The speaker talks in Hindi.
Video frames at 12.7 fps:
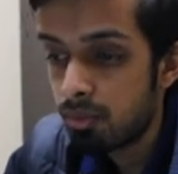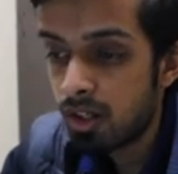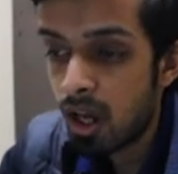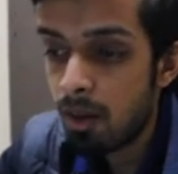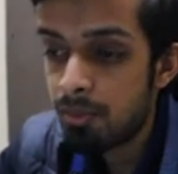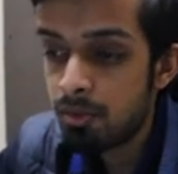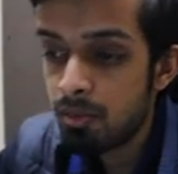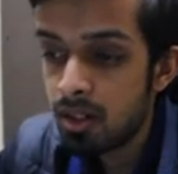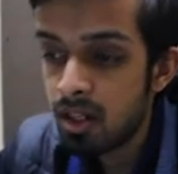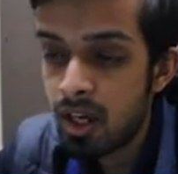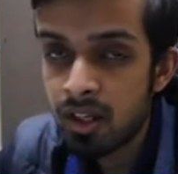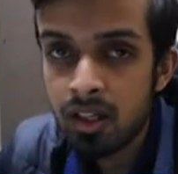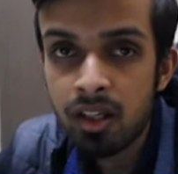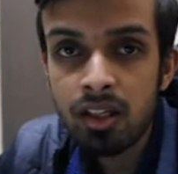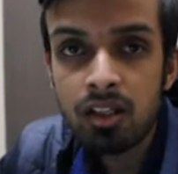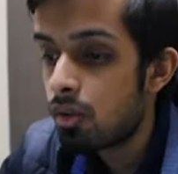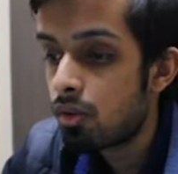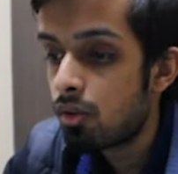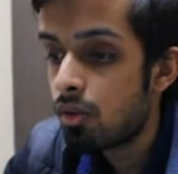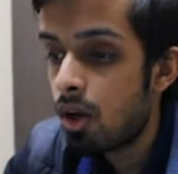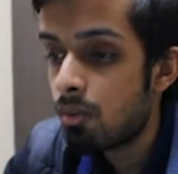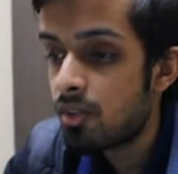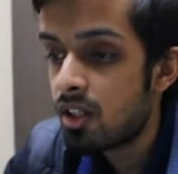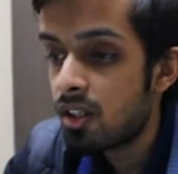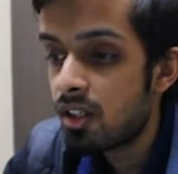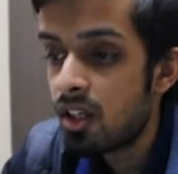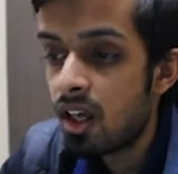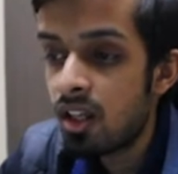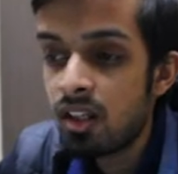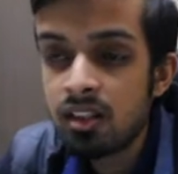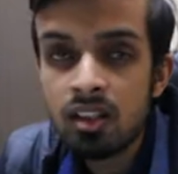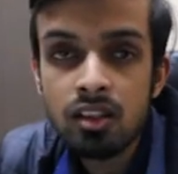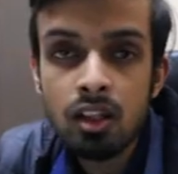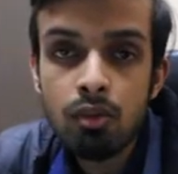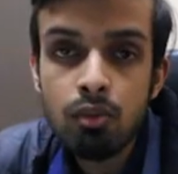टाइप्स मिल जाएंगे तो आप जैसे कि यहाँ देख सकते हैं